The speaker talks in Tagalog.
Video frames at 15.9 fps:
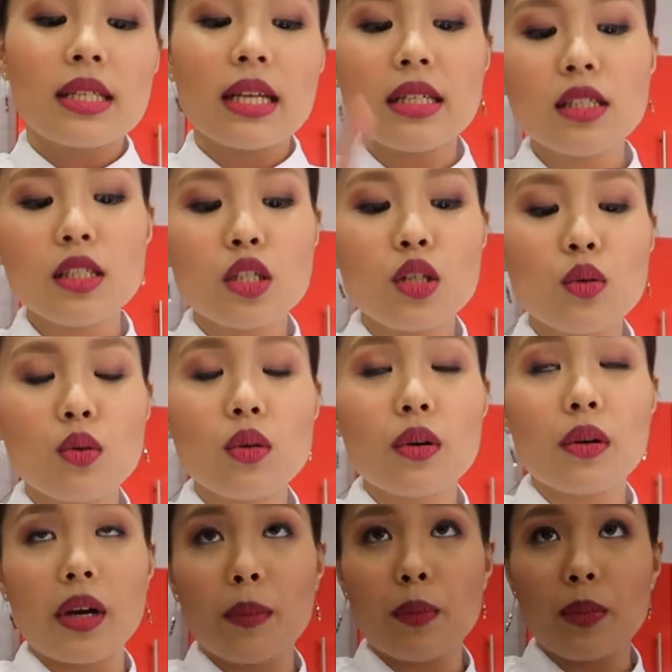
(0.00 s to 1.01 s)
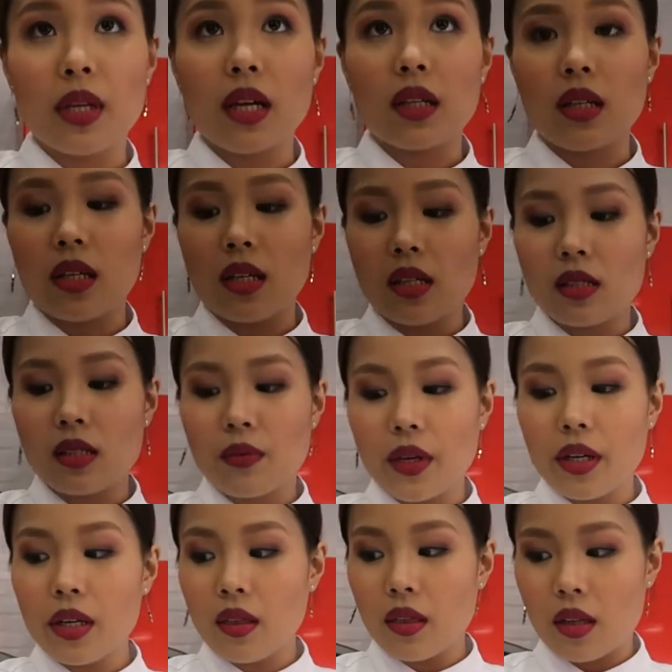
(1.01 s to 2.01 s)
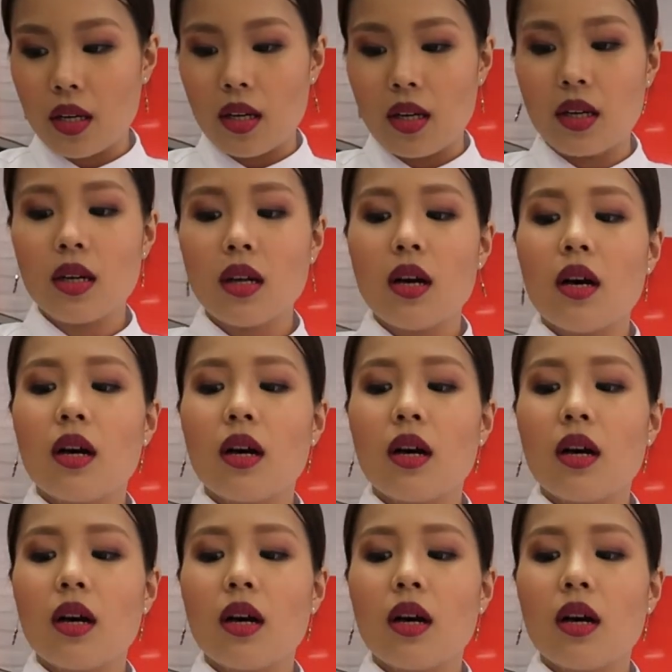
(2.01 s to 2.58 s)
since yung crepe natin is very thin,